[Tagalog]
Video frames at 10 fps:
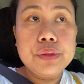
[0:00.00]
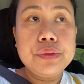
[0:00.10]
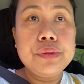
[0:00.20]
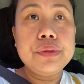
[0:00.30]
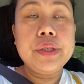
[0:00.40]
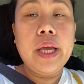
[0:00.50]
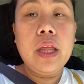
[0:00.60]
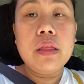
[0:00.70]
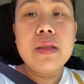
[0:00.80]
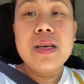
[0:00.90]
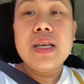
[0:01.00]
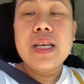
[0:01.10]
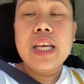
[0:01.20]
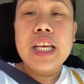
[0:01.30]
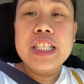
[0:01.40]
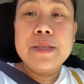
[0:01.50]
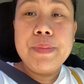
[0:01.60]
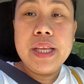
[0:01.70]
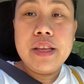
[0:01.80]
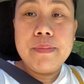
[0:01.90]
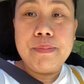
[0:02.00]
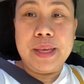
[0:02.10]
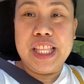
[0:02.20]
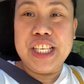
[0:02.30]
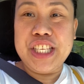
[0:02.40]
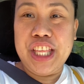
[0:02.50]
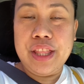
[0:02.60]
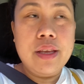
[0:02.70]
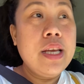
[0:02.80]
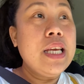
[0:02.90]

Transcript: to get his med medicine,